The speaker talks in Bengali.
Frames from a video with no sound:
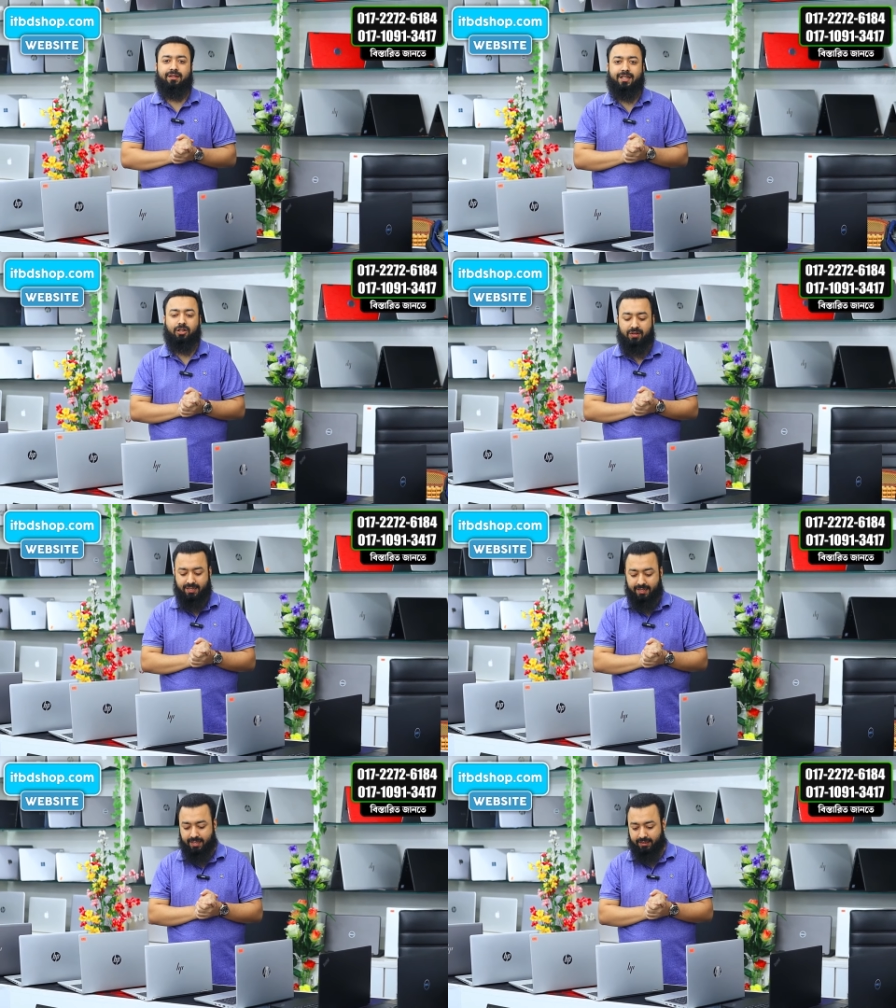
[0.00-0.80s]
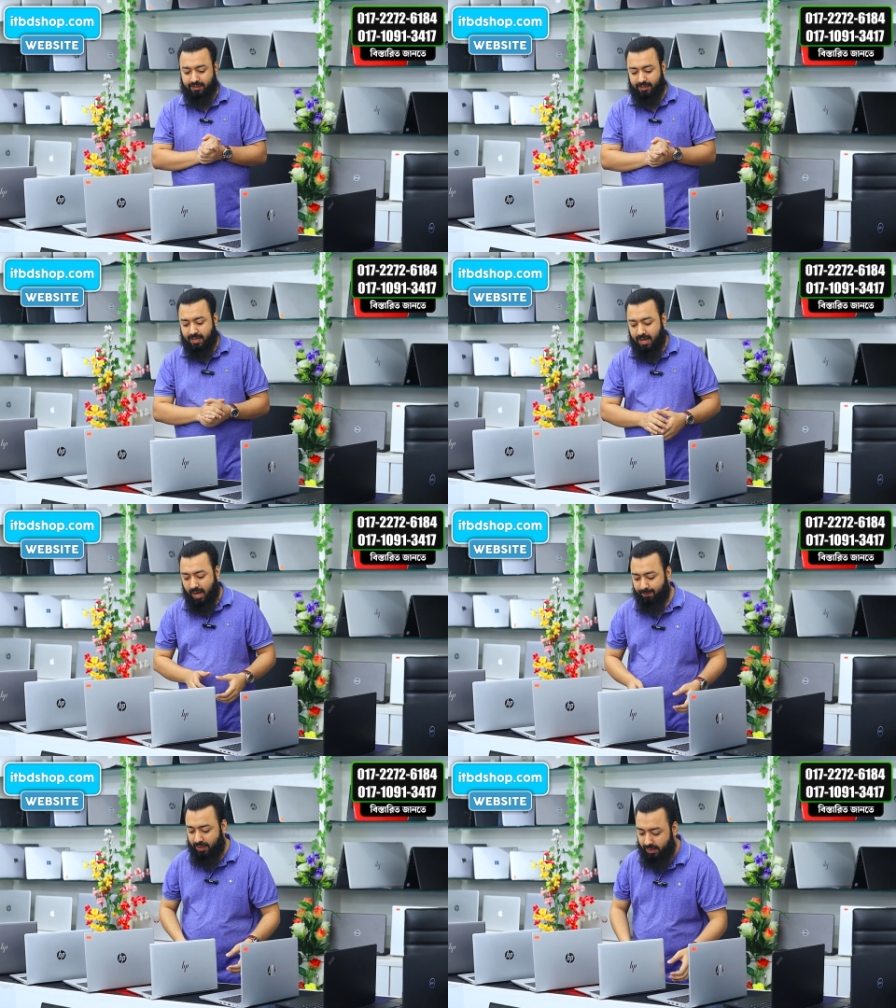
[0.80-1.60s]
নিতে হয় সেই ক্ষেত্রে
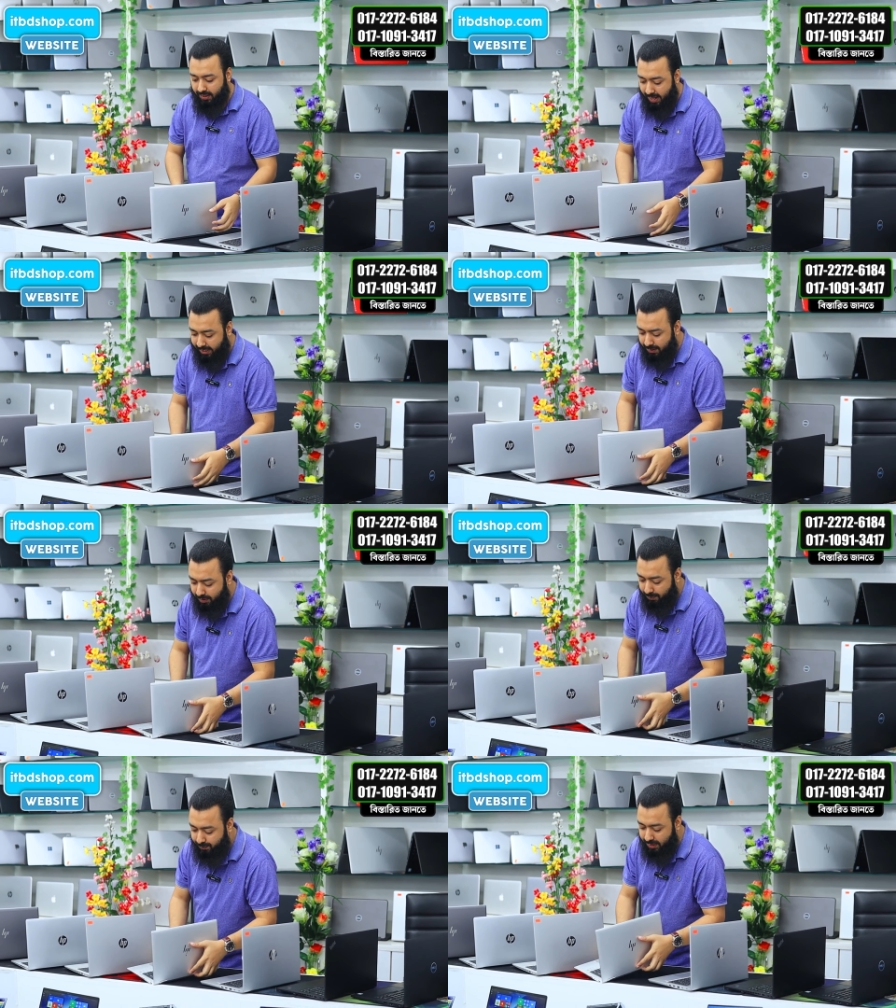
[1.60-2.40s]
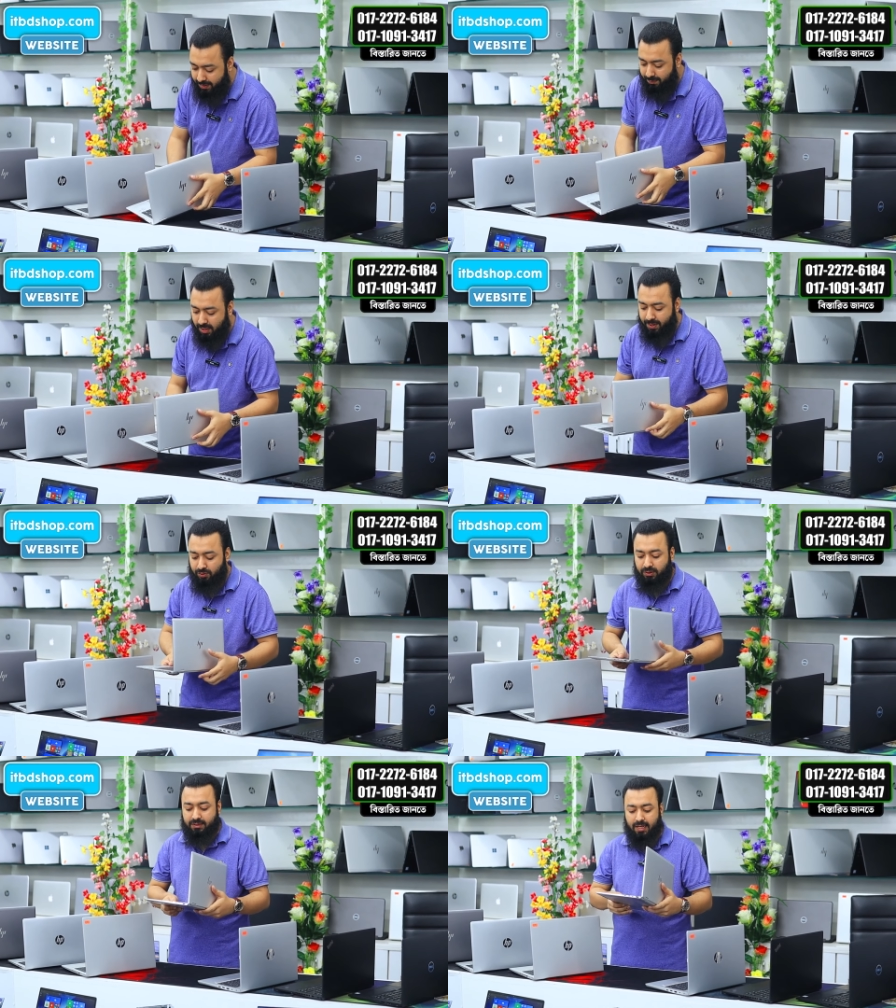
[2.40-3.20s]
আমরা একেবারে প্রিমিয়াম লেভেলে
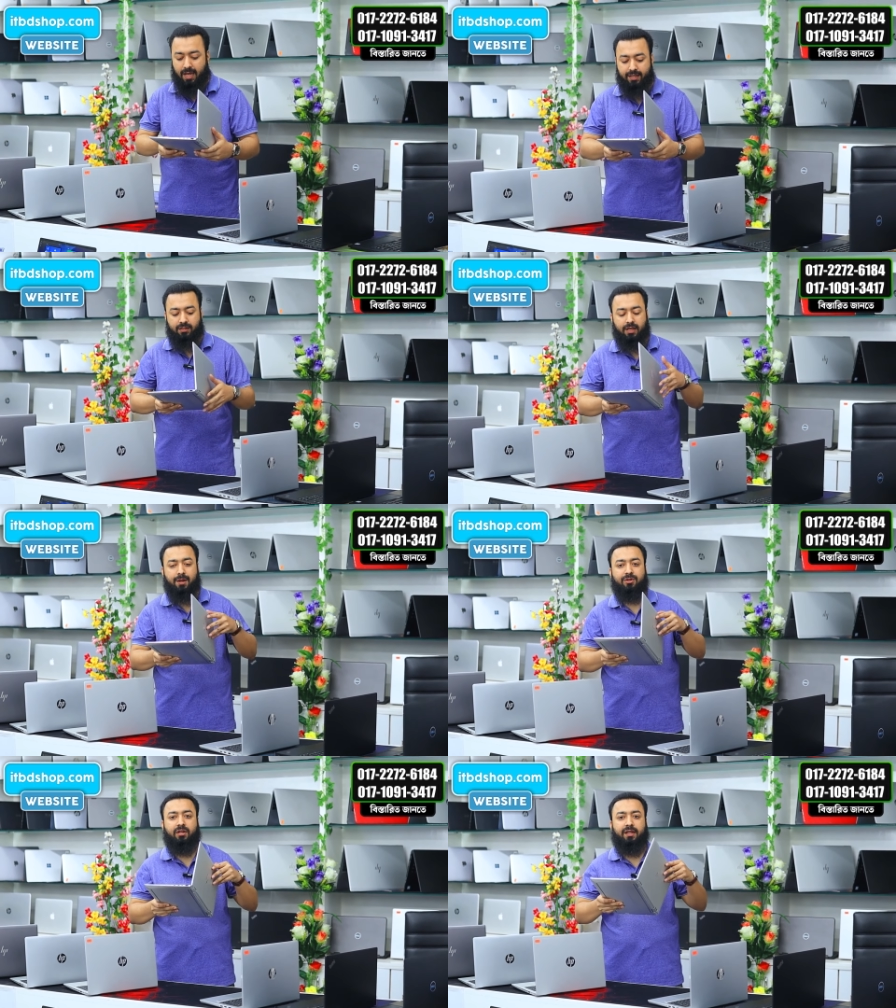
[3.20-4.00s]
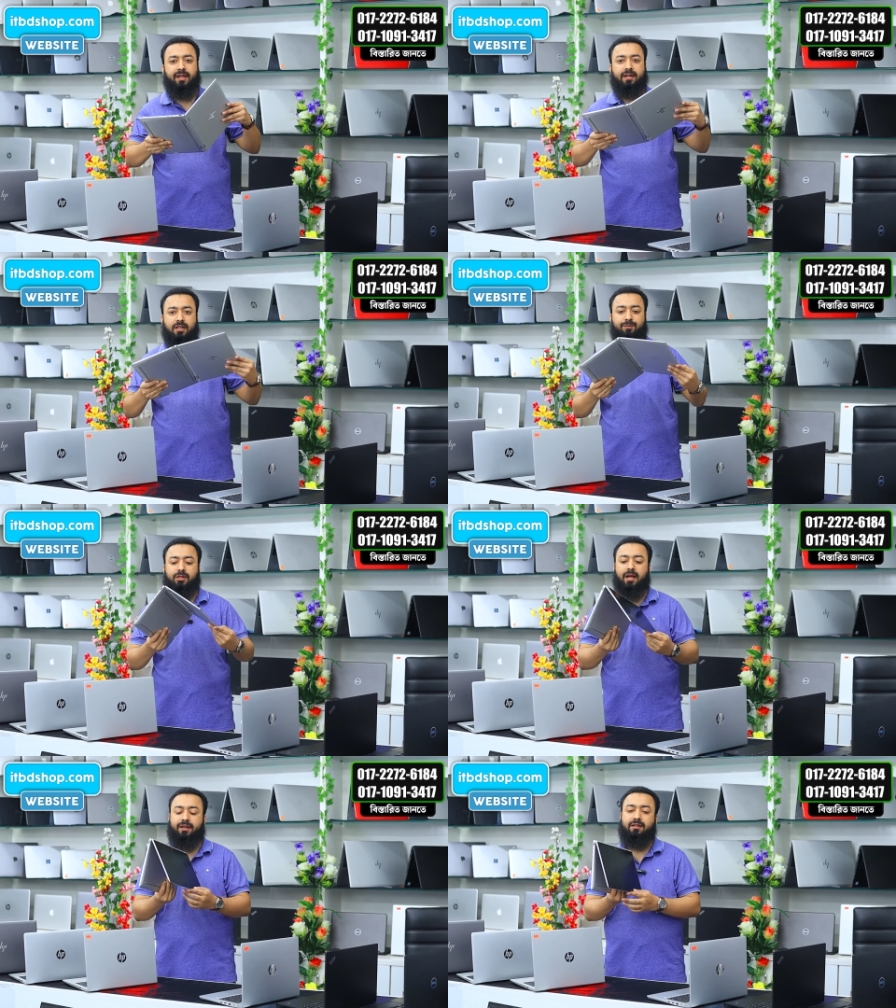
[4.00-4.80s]
যদি যাই এর ভিতরে এই একটা
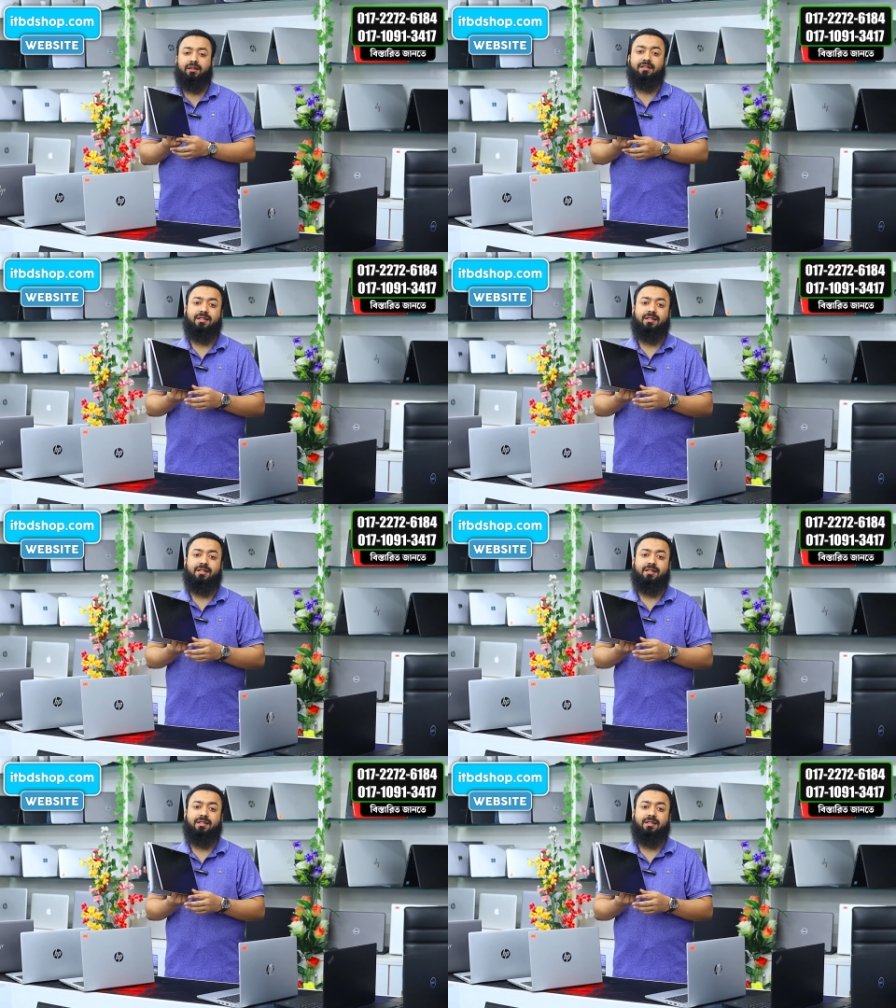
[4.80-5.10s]
ল্যাপটপ থাকে থ্রি